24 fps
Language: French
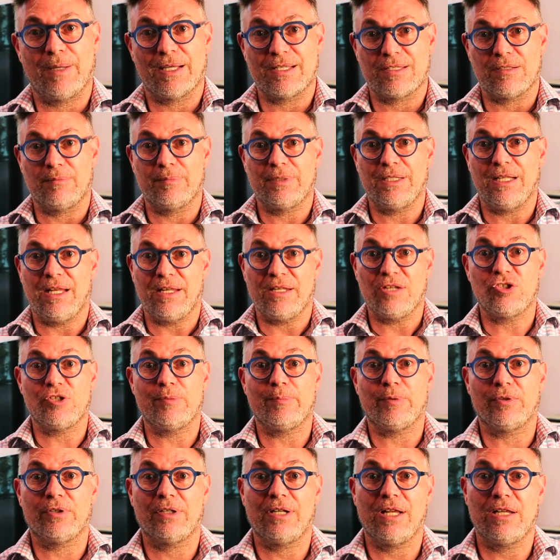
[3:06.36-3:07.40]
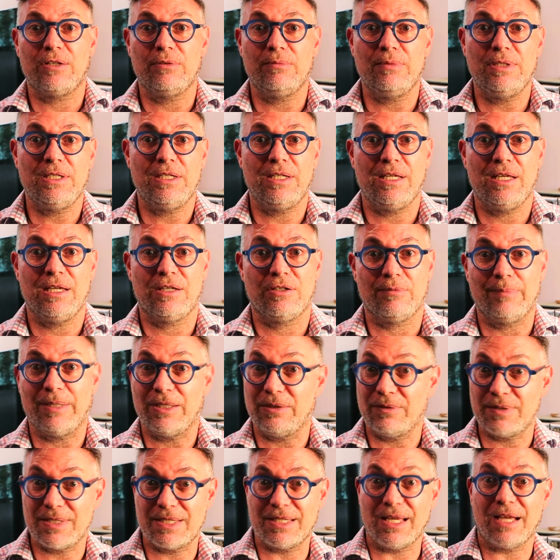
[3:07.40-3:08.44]
par exemple, il a neigé pendant la nuit et que
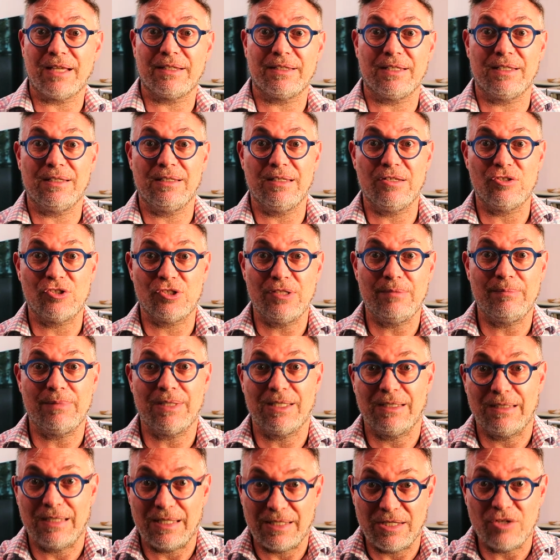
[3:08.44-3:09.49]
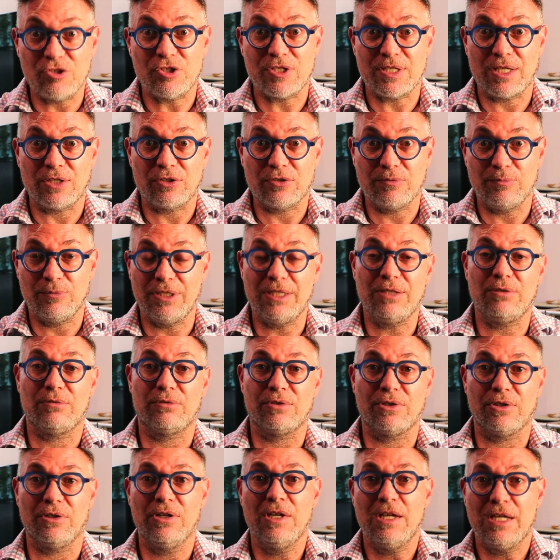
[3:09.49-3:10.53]
maintenant il s'est arrêté de neiger, mais la neige s'est accumulée,
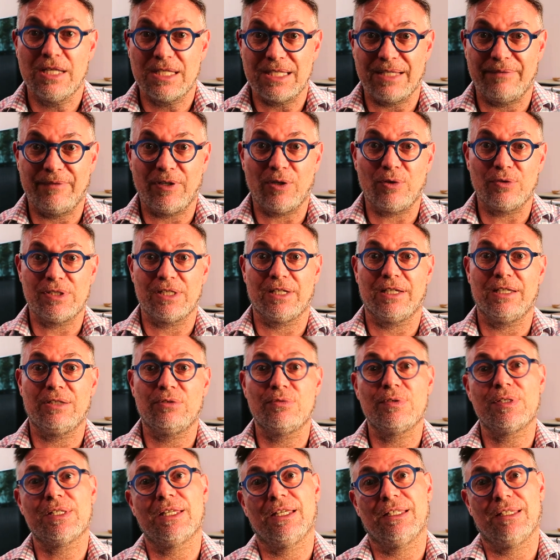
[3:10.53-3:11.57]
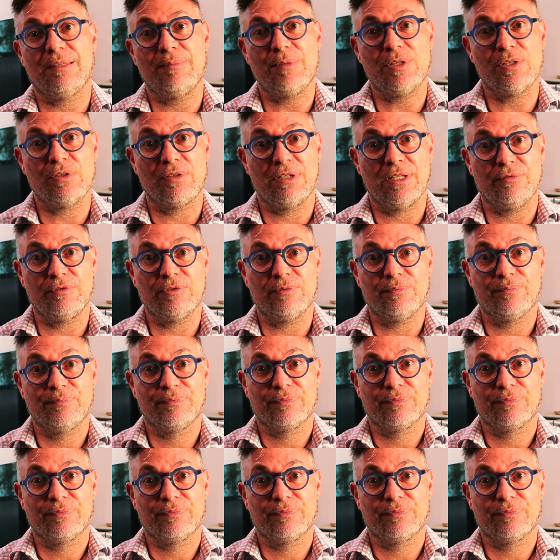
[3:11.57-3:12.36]
donc ça va retirer tout ce qui a été mis sur l'avion.